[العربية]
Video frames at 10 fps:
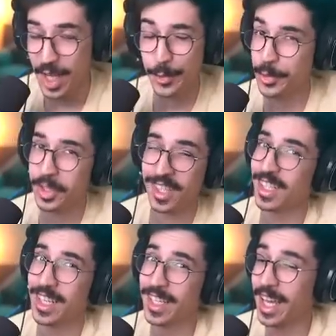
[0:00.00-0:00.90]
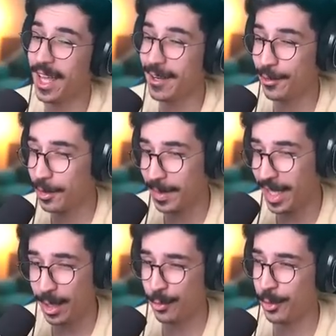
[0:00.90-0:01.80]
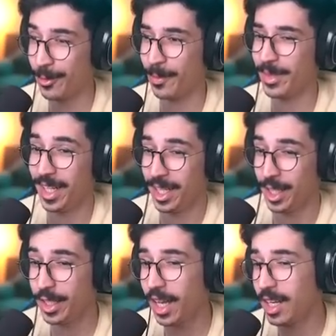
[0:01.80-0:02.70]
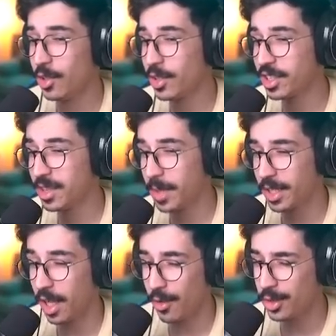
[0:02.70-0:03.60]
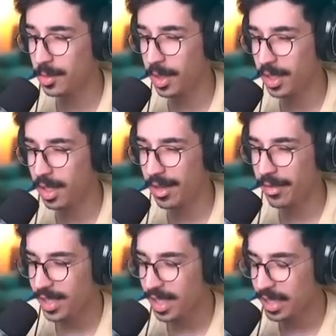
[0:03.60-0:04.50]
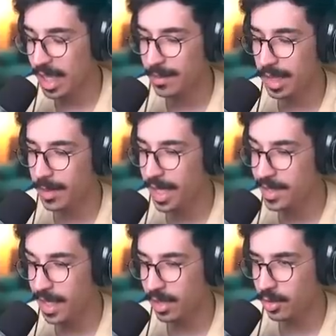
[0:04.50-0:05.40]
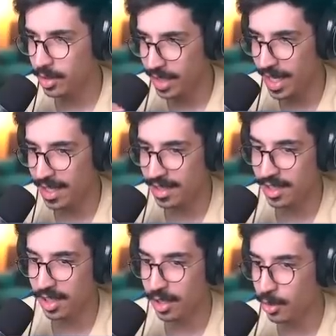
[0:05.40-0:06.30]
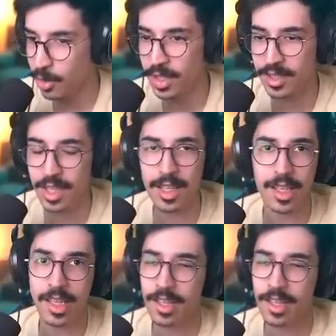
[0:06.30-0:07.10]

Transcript: تعرف ركتنيق اعرفهم اعرفهم يخلونك تجيب اهداف تجيب اهداف فجاه الجيم اللي بعده يعطونك ناس يصكونك صك